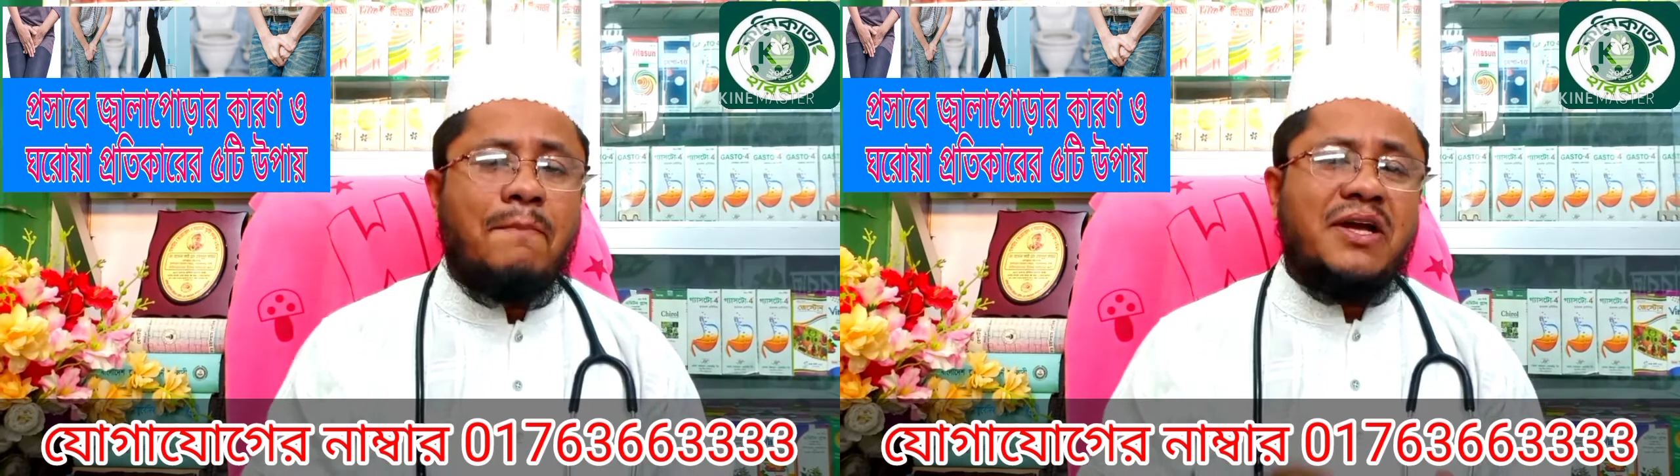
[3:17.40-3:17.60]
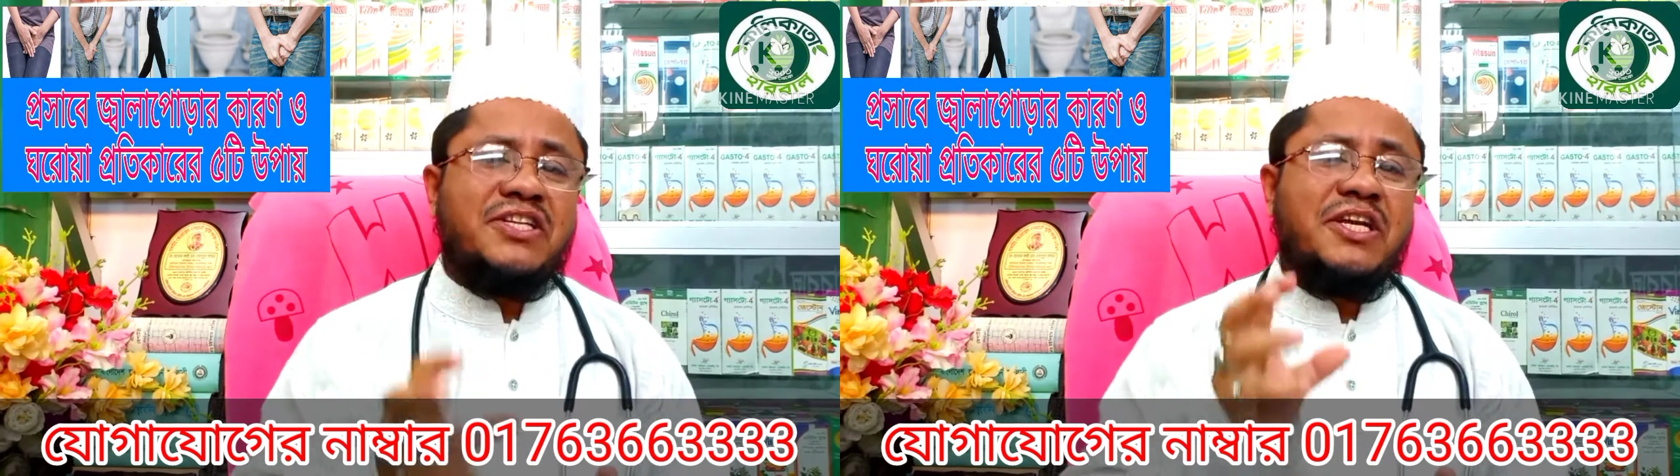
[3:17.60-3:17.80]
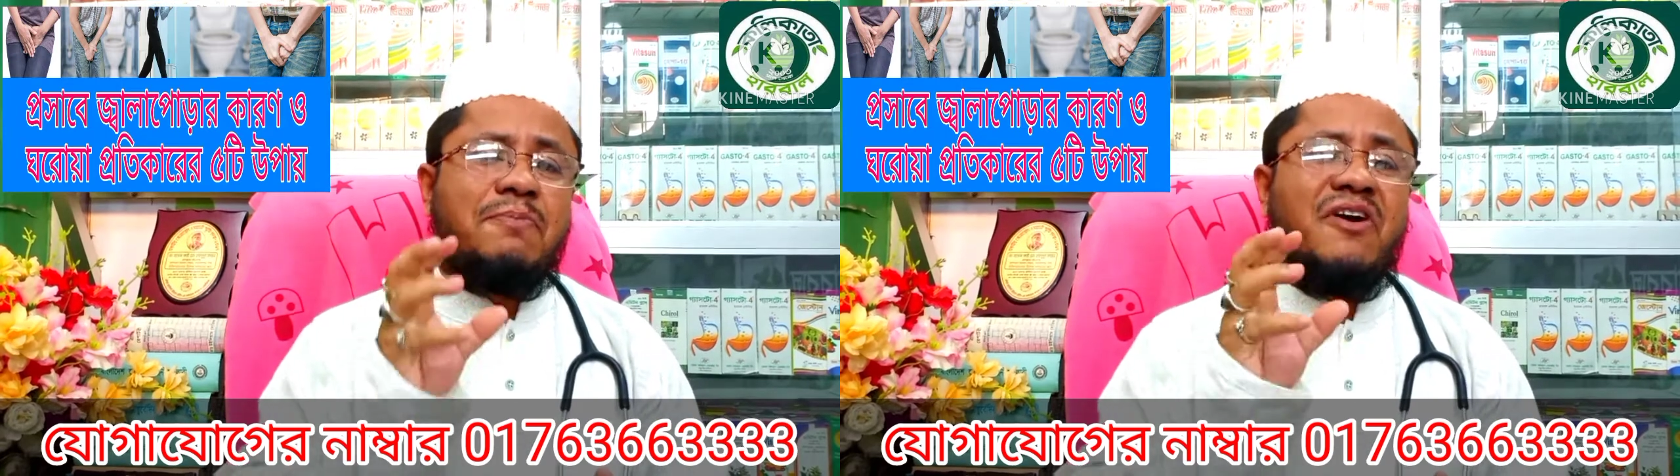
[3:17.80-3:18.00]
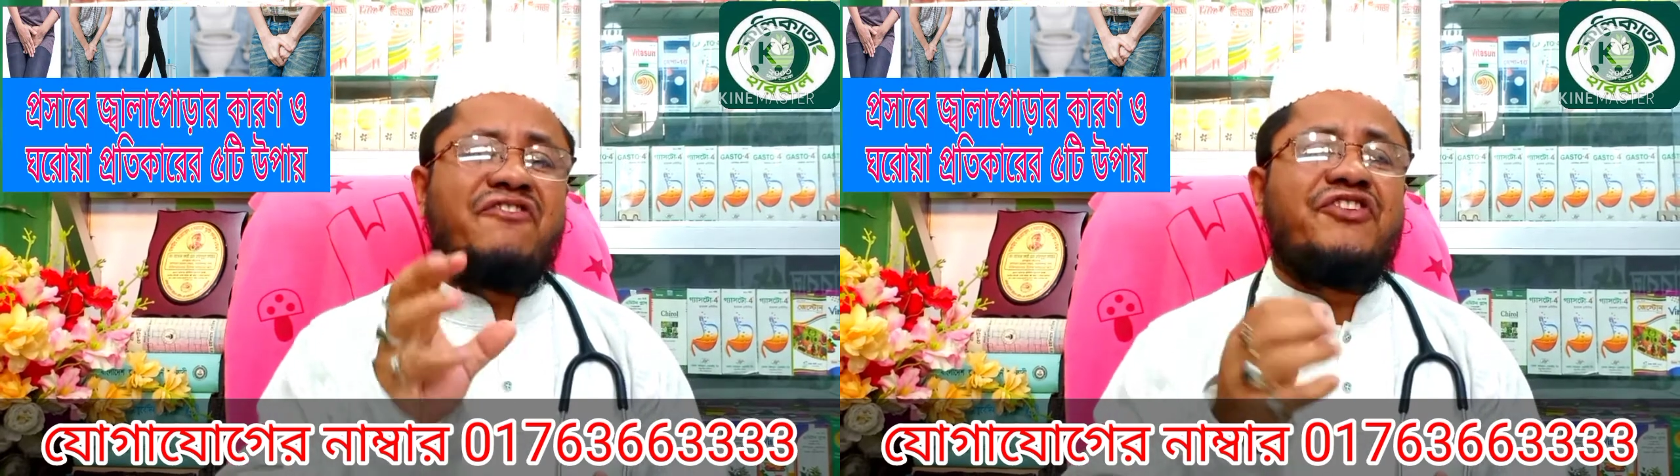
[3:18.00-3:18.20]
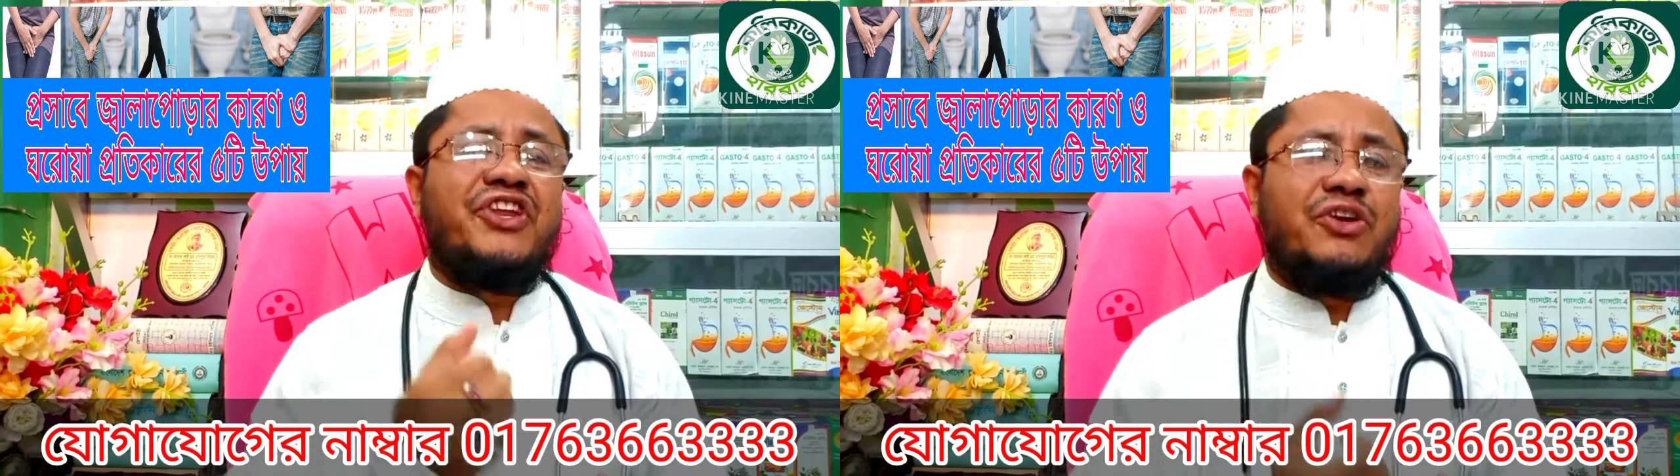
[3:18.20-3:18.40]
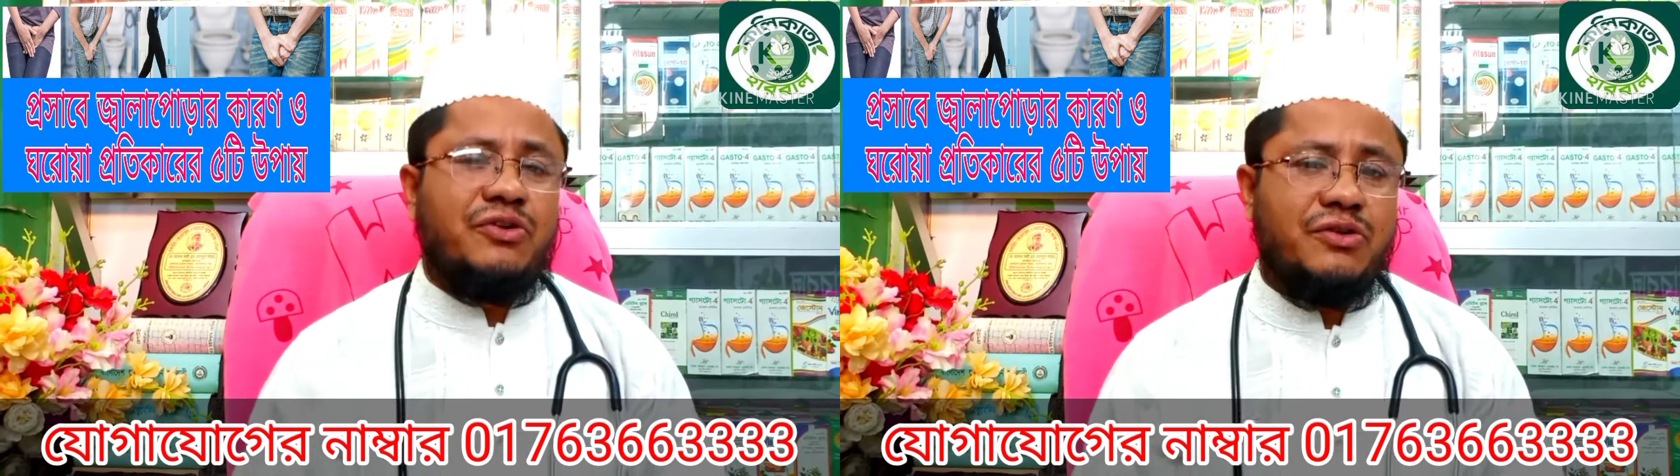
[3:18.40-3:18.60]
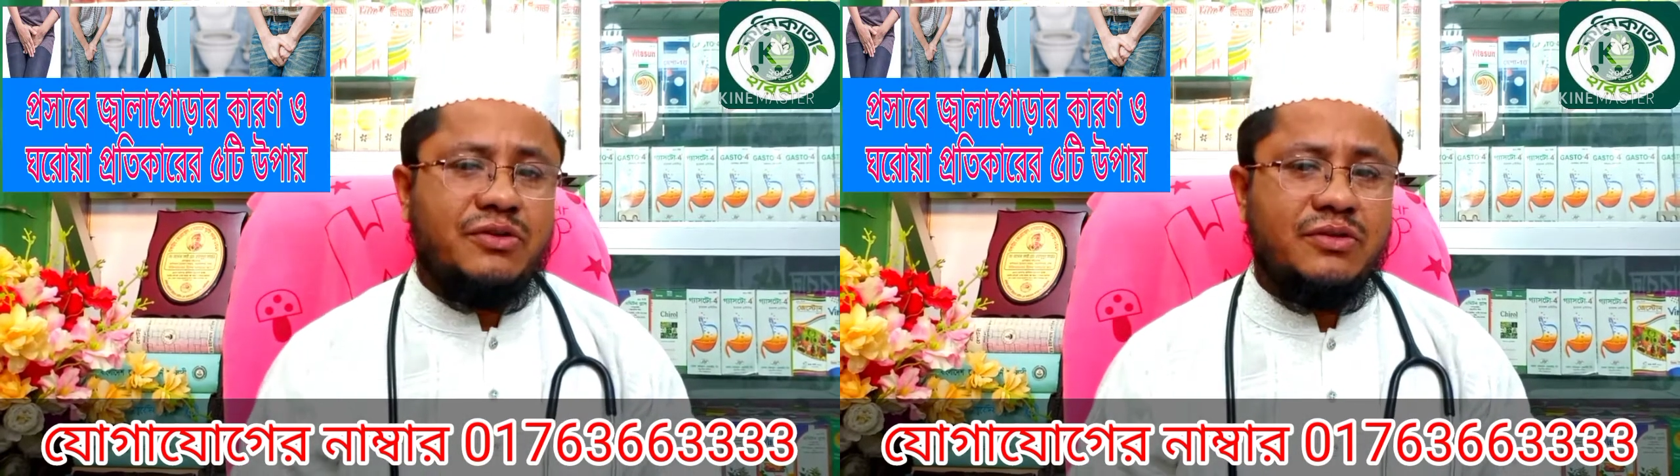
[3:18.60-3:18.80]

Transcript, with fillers: মাসিক বা পিরিয়ড